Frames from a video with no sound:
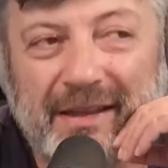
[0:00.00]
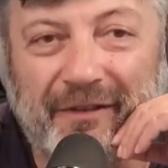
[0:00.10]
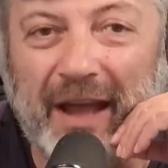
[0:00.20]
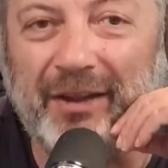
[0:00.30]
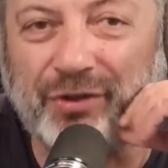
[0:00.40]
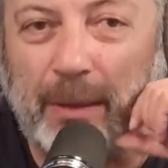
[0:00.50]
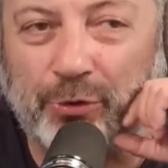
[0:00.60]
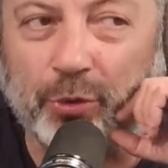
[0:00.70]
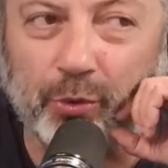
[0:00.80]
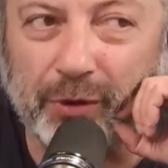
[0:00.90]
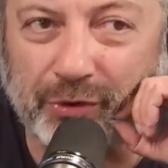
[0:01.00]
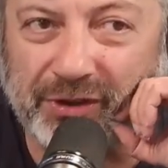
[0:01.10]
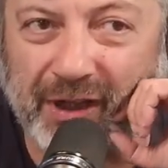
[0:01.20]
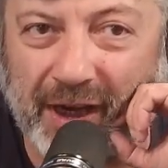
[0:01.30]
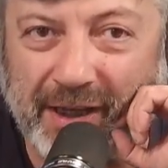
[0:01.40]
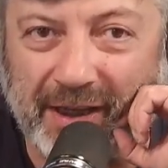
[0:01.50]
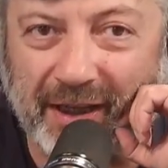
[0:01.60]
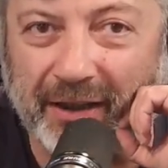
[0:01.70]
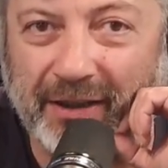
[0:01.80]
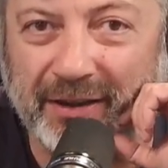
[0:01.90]
и вряд ли там что-то удалось сохранить
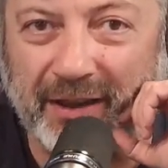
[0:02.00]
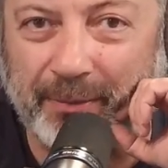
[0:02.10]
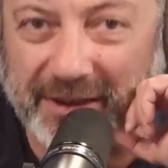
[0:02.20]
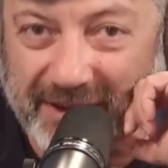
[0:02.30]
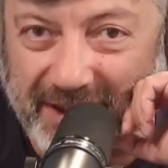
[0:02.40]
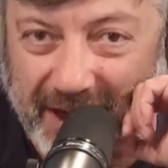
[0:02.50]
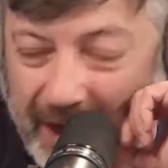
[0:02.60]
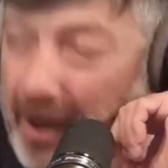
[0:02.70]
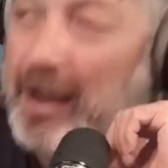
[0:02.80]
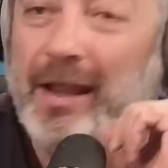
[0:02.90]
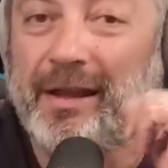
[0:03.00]
на каких-то там носителях,